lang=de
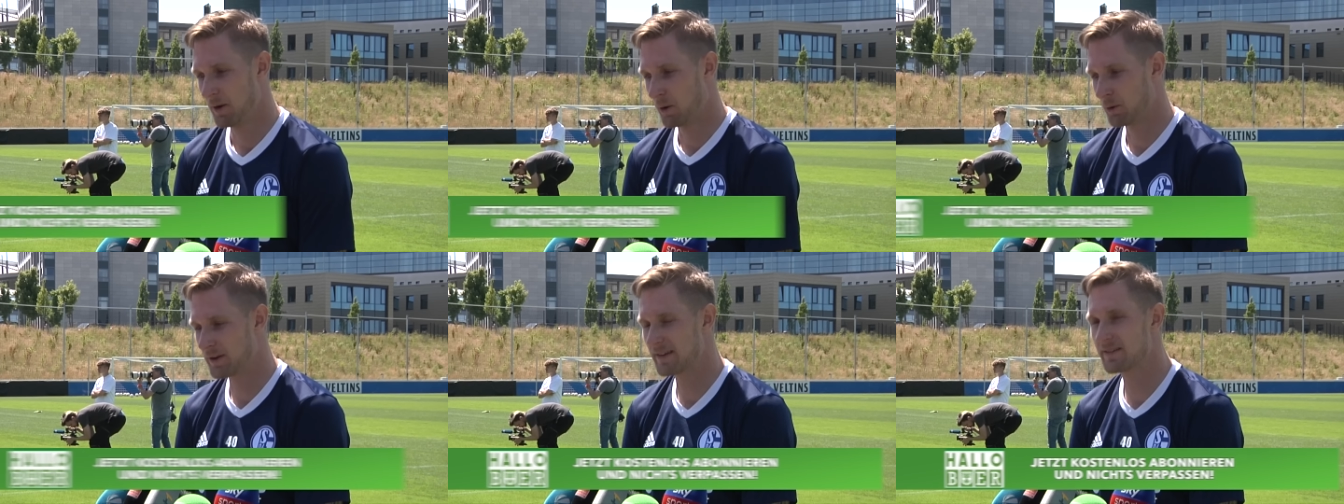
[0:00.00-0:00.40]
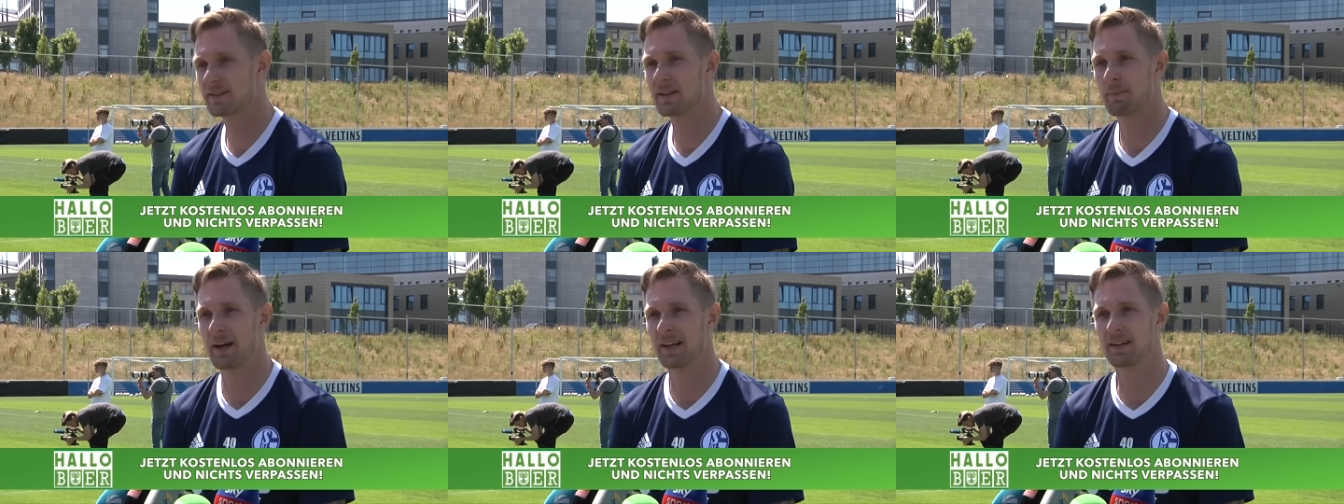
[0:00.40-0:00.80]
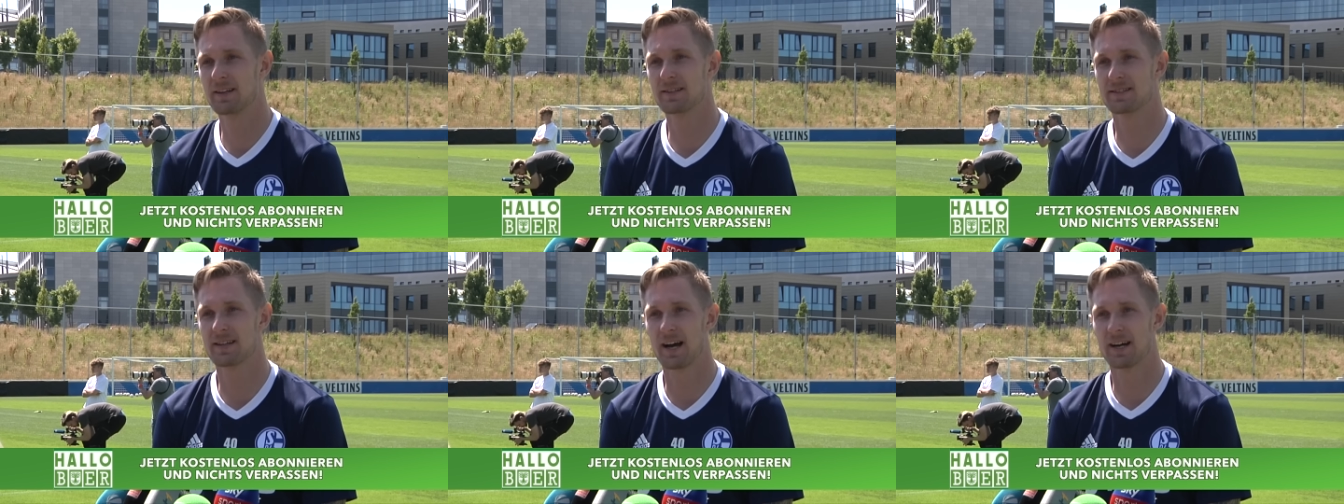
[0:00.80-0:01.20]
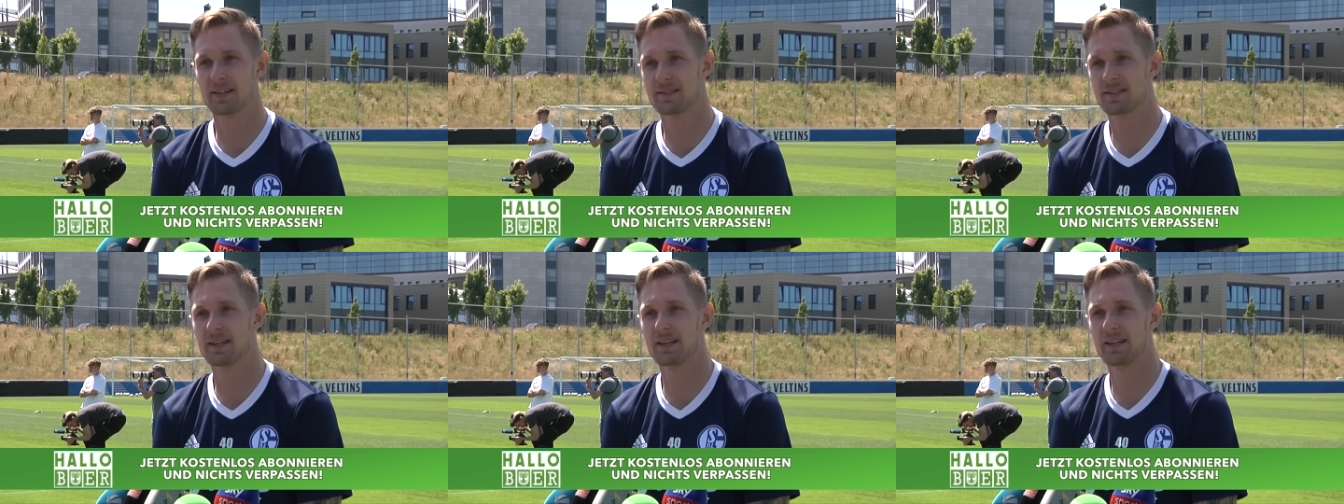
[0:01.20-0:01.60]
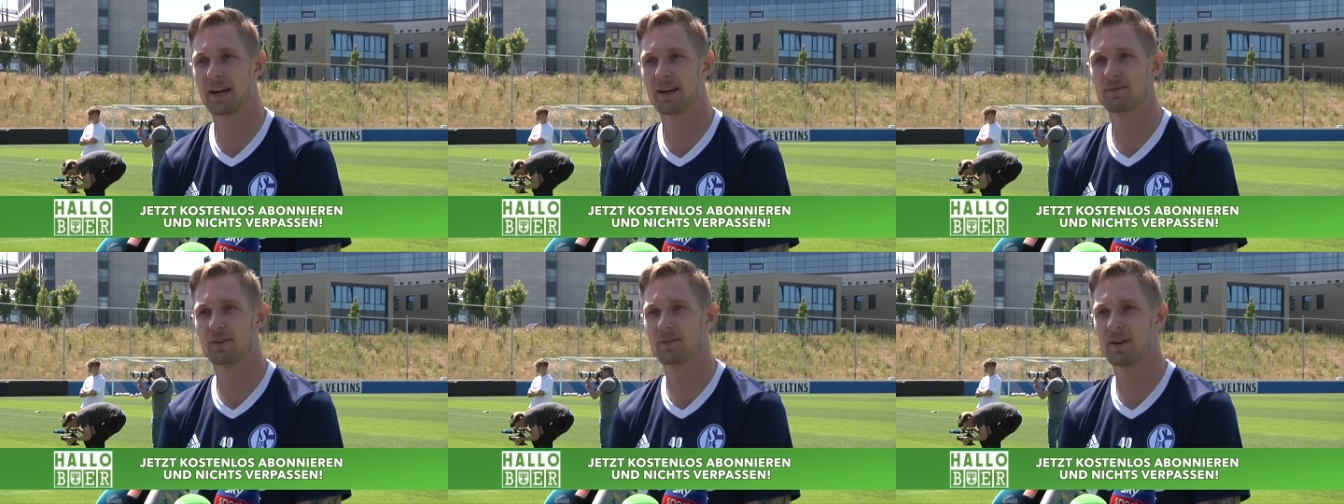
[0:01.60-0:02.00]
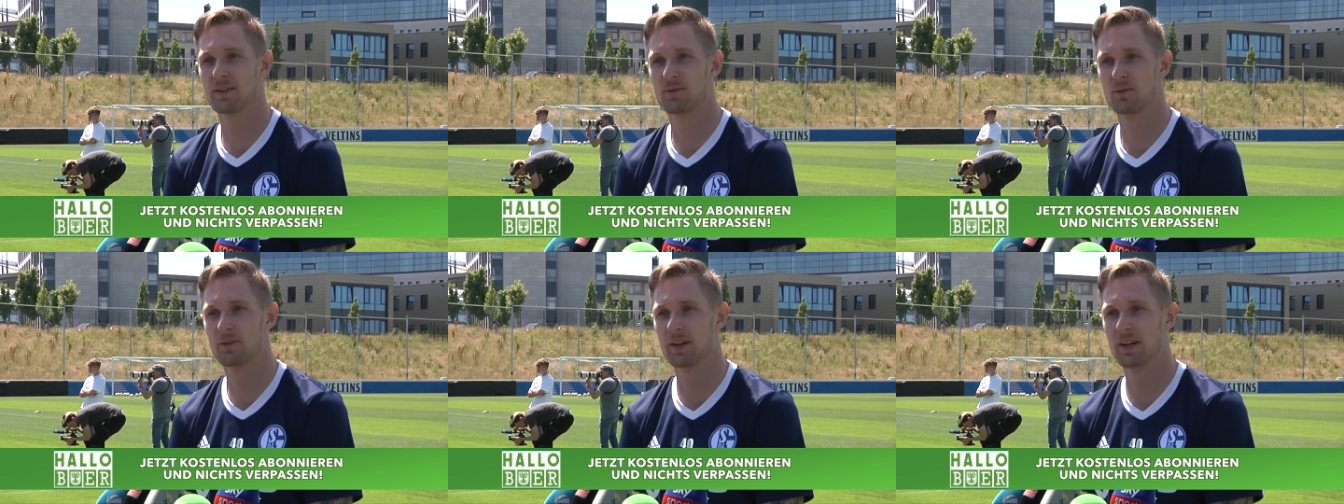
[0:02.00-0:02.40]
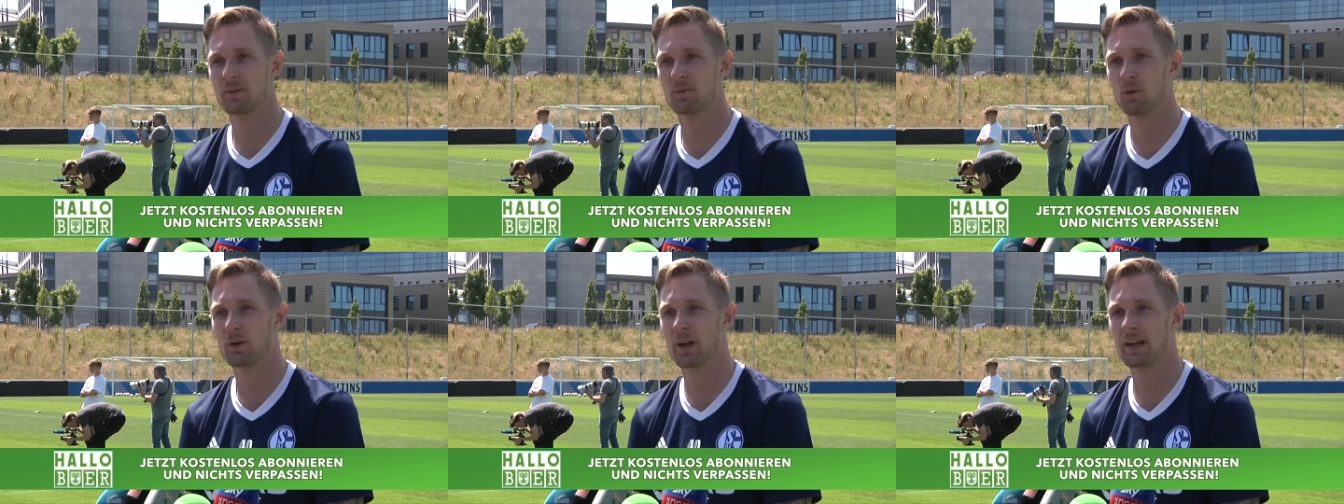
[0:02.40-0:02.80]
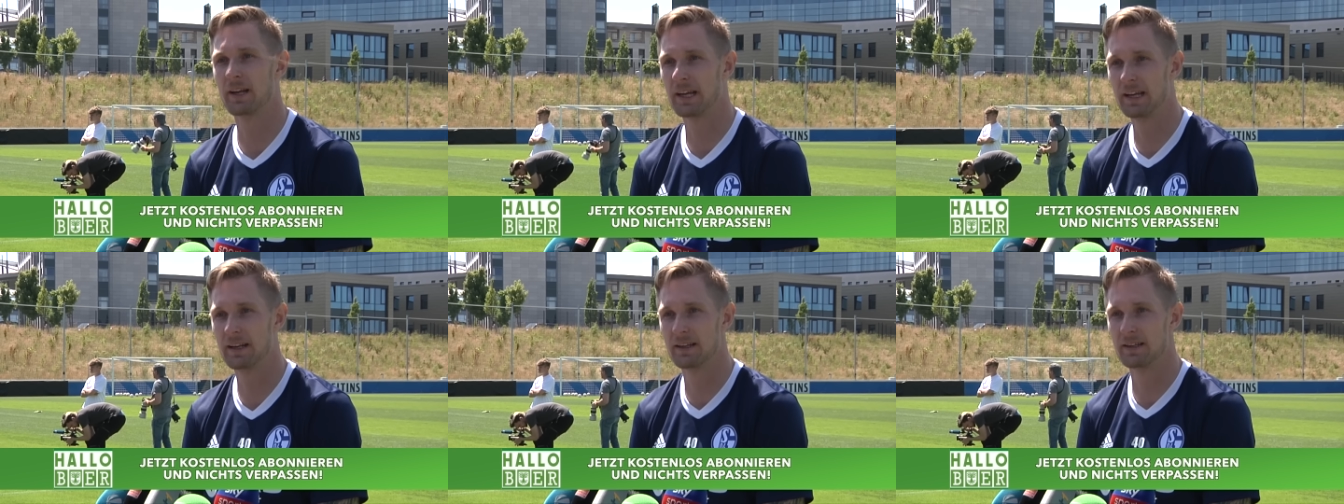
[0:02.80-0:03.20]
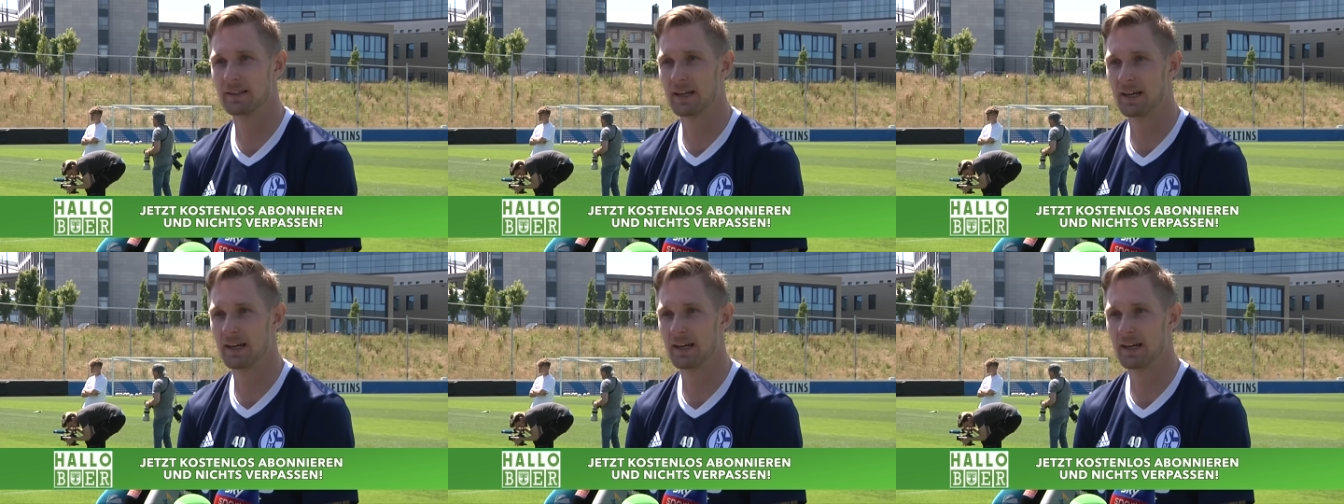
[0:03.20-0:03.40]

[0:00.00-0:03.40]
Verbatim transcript: Und das ist am Ende des Tages sicherlich etwas, was uns irgendwo dann ähnelt.